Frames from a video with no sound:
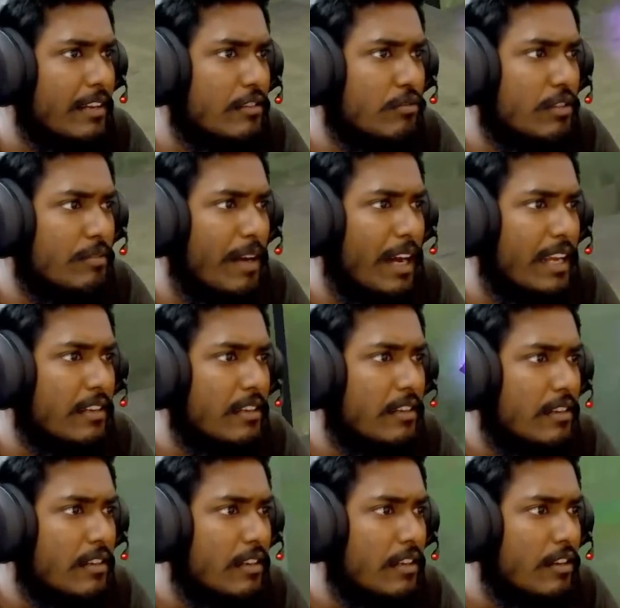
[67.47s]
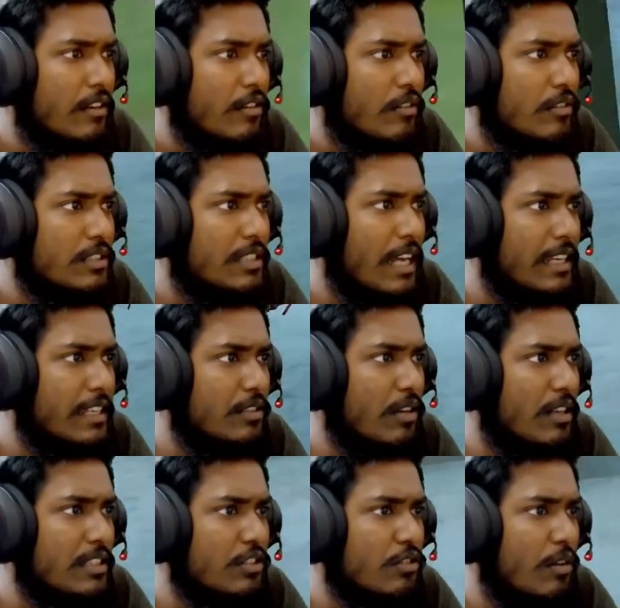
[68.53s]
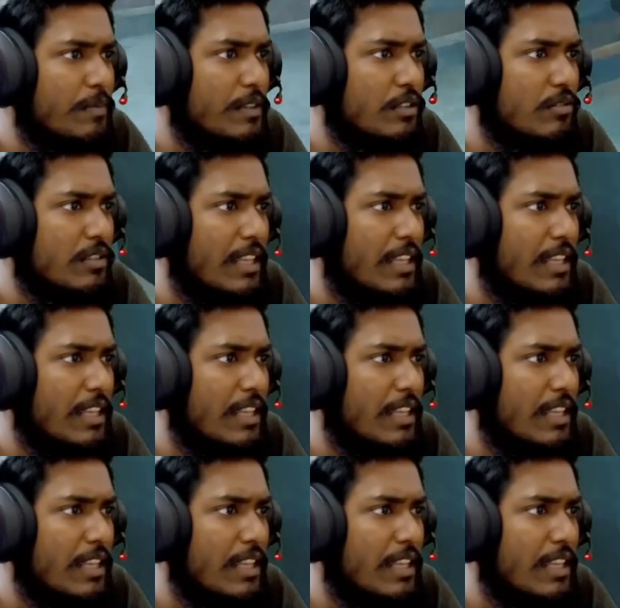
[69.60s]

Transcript: তুই মার যা কিছু আছে সব কিছু দিয়ে